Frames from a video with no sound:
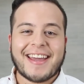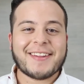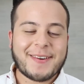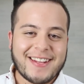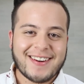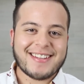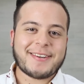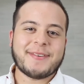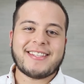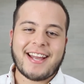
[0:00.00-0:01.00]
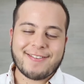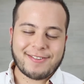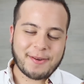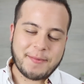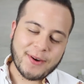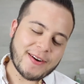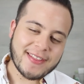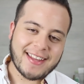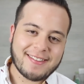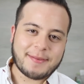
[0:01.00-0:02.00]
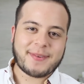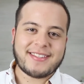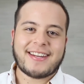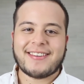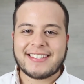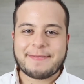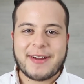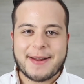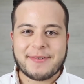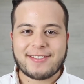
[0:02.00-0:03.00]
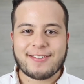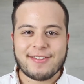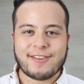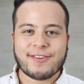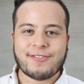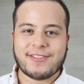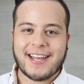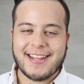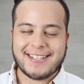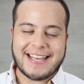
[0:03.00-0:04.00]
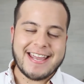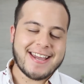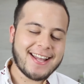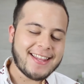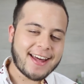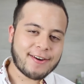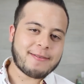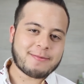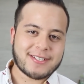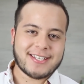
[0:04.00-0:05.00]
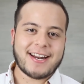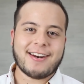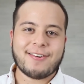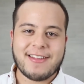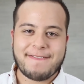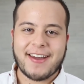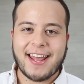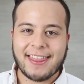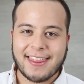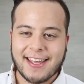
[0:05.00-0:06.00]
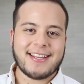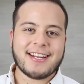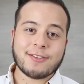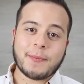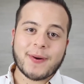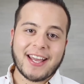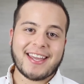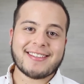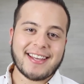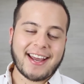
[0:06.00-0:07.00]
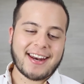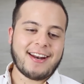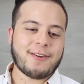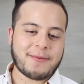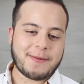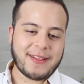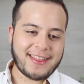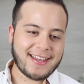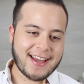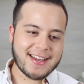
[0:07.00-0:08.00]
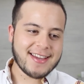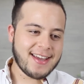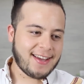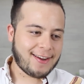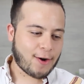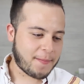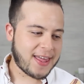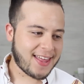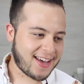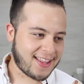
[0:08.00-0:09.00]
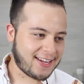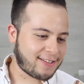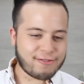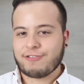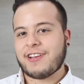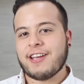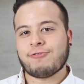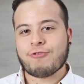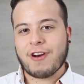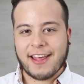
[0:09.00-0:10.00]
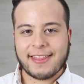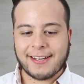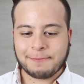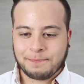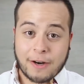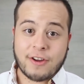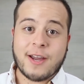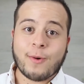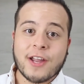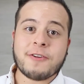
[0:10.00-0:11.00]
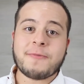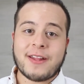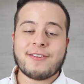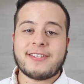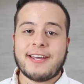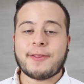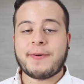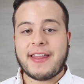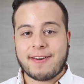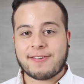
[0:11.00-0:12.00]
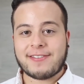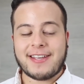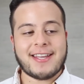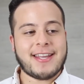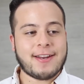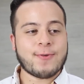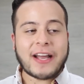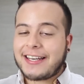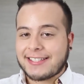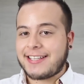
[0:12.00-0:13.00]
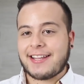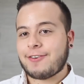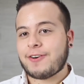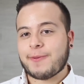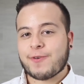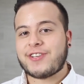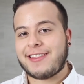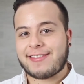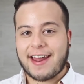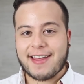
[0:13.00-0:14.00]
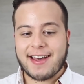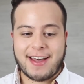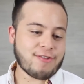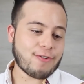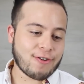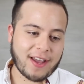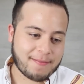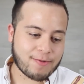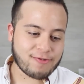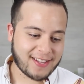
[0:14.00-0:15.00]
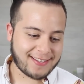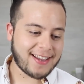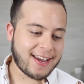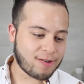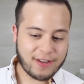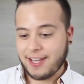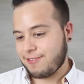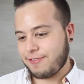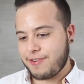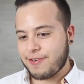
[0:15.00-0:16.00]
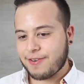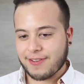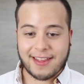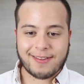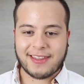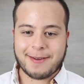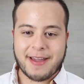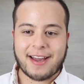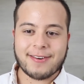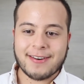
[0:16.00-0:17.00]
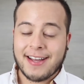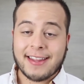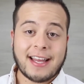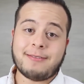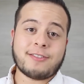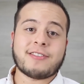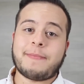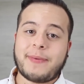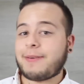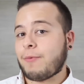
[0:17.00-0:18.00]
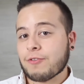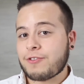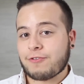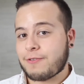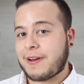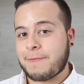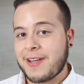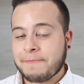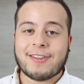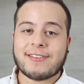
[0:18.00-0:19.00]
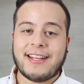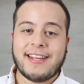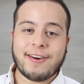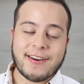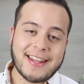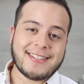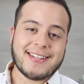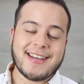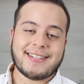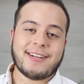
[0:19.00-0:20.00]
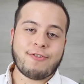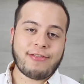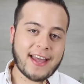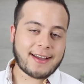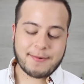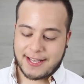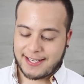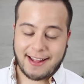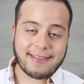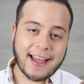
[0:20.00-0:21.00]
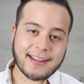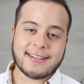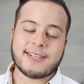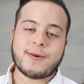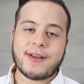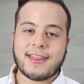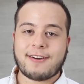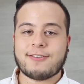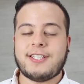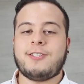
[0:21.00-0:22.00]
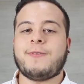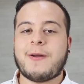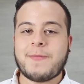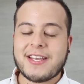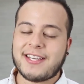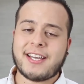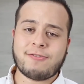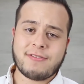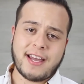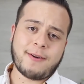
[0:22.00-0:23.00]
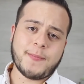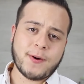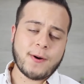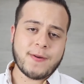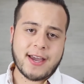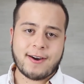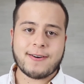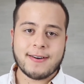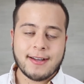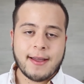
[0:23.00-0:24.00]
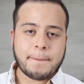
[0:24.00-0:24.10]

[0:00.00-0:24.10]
Hey, ¿qué tal, Dilones? ¿Cómo están? Yo estoy muy contento por estar una semana más con todos ustedes y el día de hoy vamos a hacer algo diferente. Si eres nuevo por aquí, este canal normalmente hay comida deliciosa y suculenta, pero llevo año y medio haciendo videos y, y, nunca les he dado como mucha entrada a todo lo que me gusta hacer o quién soy yo, o de dónde vengo, tal vez no sepan mucho sobre mí. Entonces el día de hoy decidí hacer un tag, voy a hacer el tag de 50 cosas sobre mí, sé que es un tag un poco viejo,